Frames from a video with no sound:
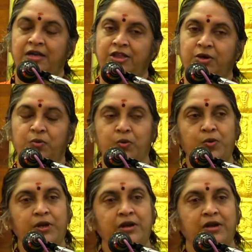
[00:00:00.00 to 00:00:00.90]
இந்த
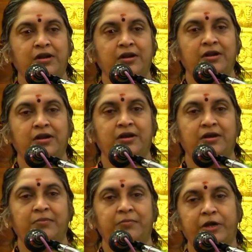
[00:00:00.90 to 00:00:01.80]
ஊரின்
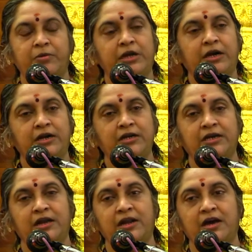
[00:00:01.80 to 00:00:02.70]

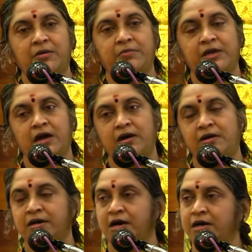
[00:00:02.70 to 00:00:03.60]
பெருமைகளுக்கெல்லாம்
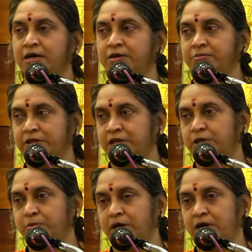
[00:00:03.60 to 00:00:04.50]
யார் காரணம்
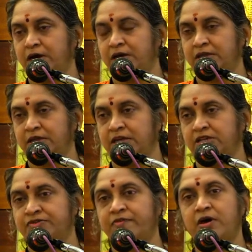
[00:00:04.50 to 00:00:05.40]
தெரியுமா அந்த
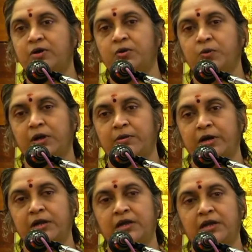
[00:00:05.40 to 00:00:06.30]
இக்ஷ்வாகு குல
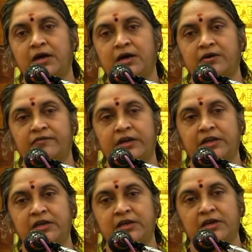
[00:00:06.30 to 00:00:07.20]
மன்னனாக
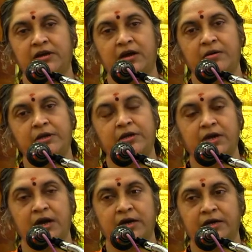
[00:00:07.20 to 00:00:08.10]
விளங்கிய ராமன்
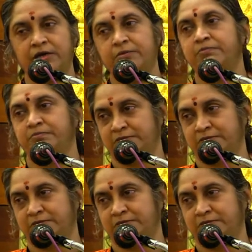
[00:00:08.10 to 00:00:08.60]
காரணம்